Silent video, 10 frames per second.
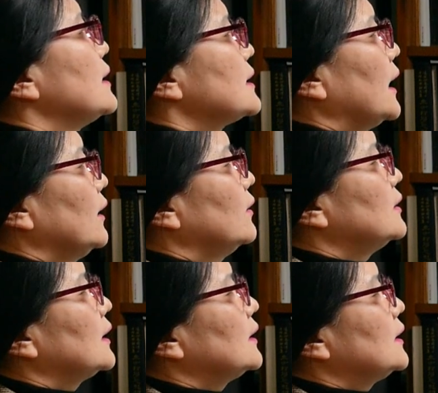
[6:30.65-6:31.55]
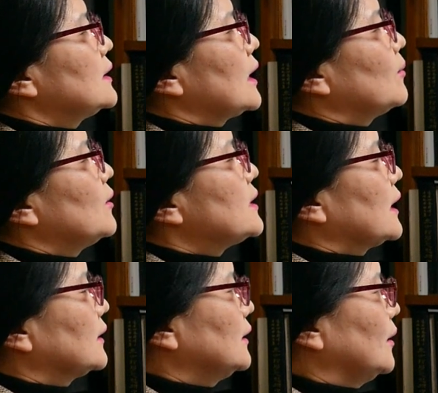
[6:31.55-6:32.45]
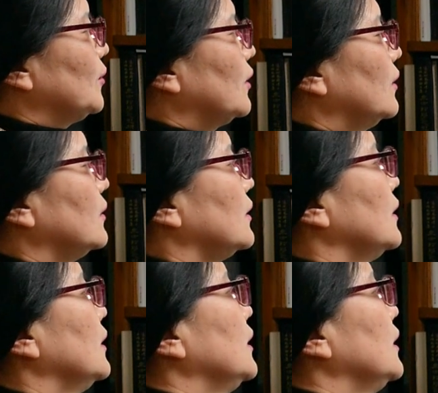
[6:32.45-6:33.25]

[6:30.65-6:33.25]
자연자시 자벌자긍하면